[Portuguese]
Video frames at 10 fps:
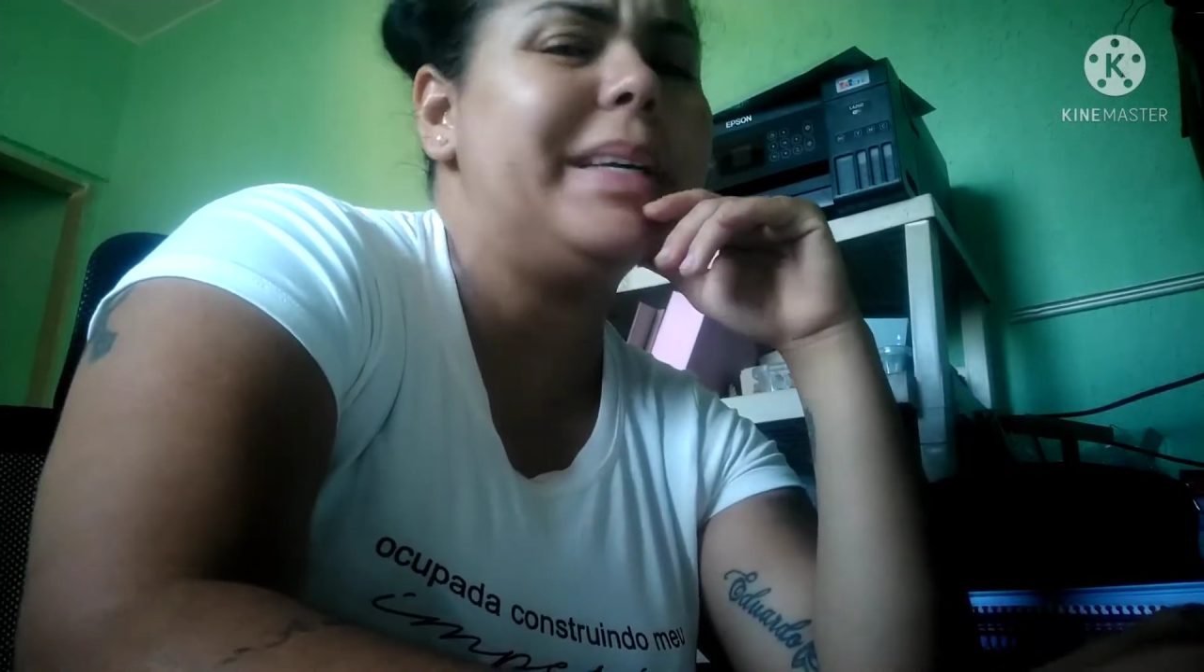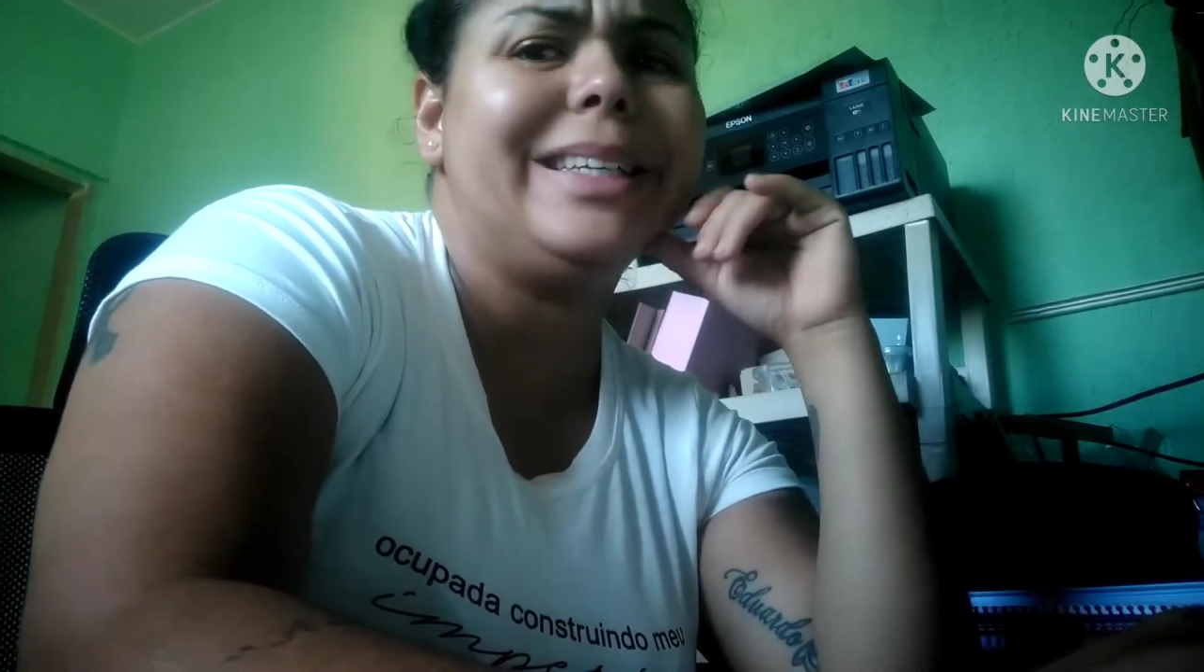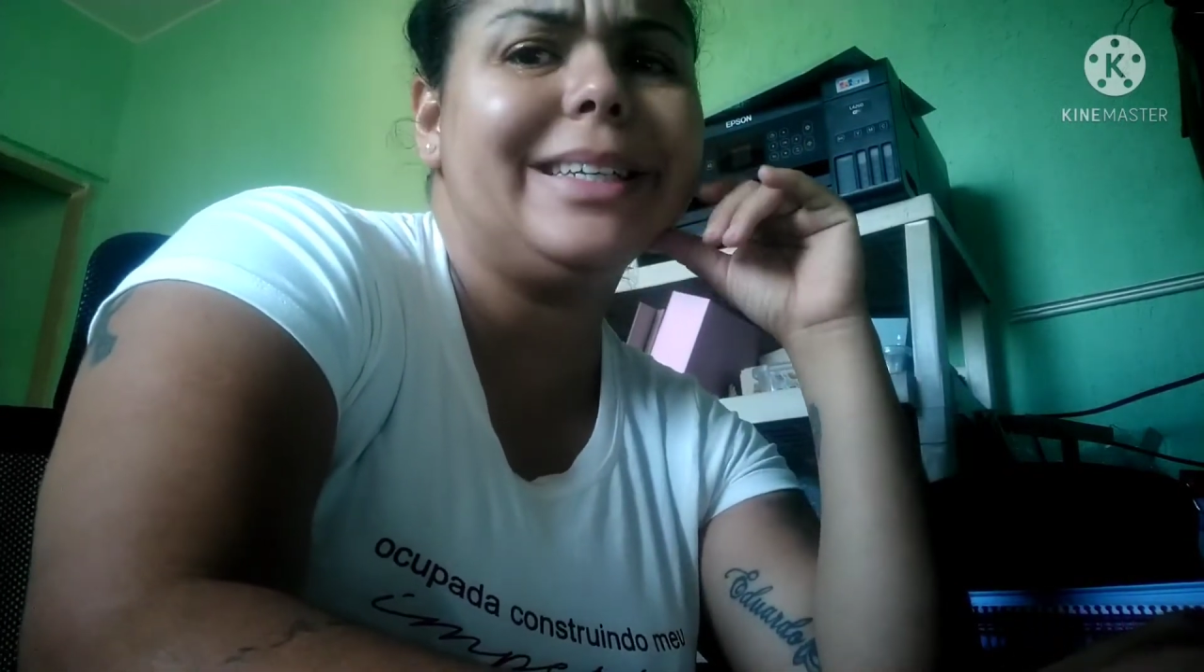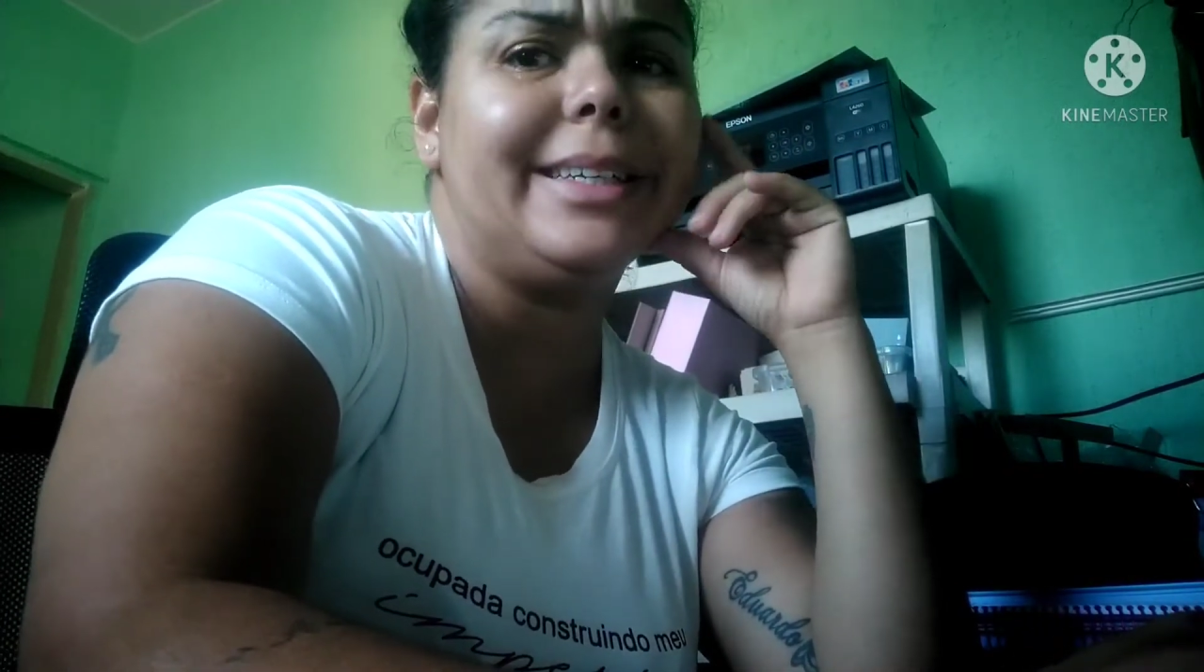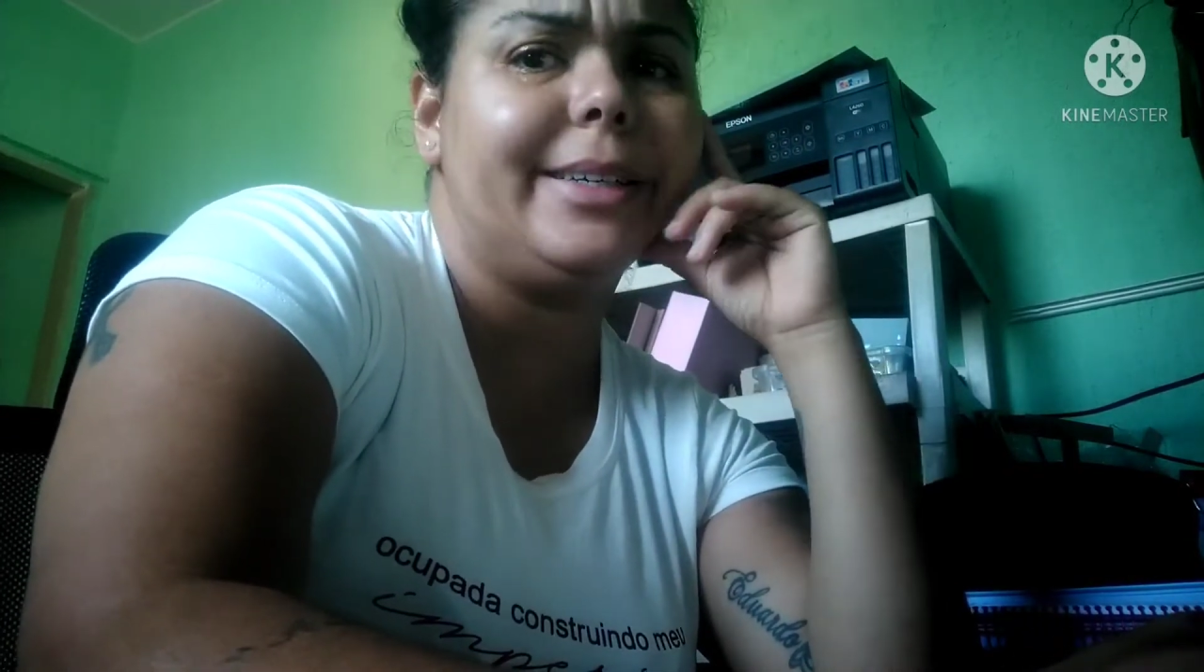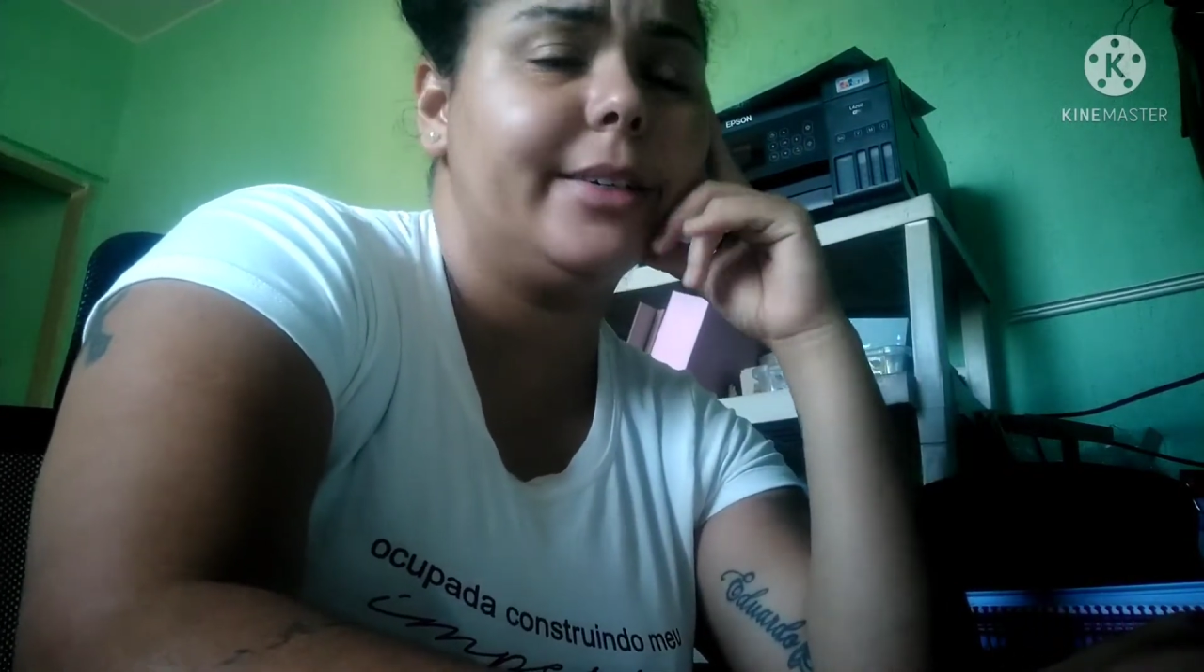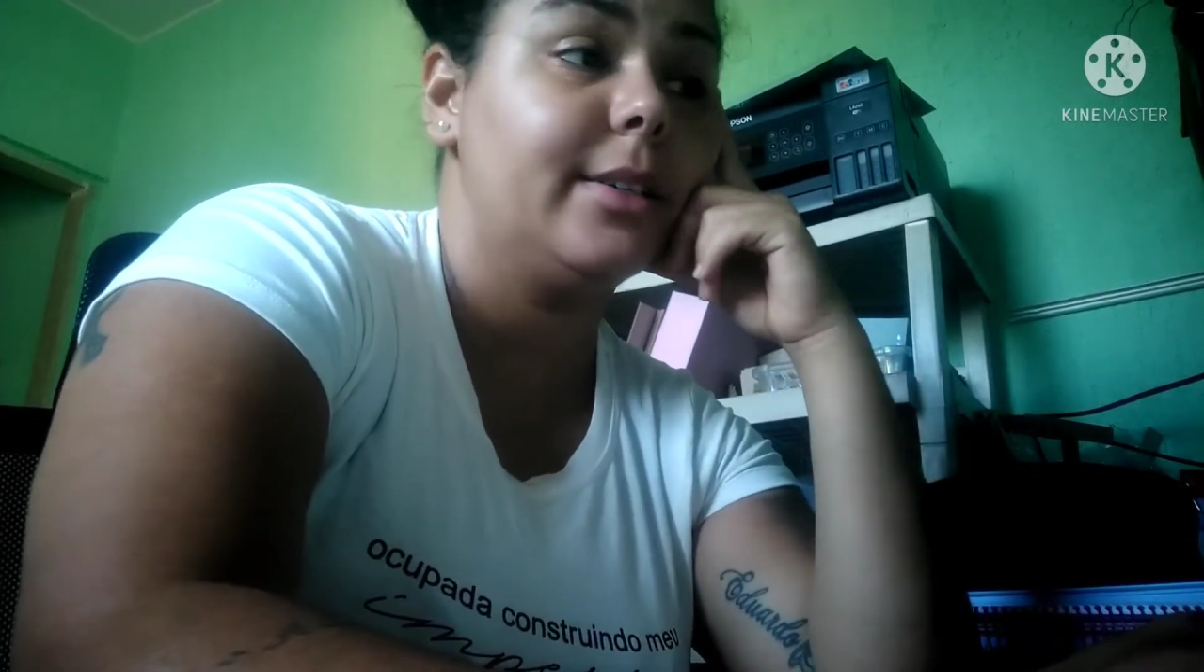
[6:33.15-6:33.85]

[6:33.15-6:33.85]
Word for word: Piriri.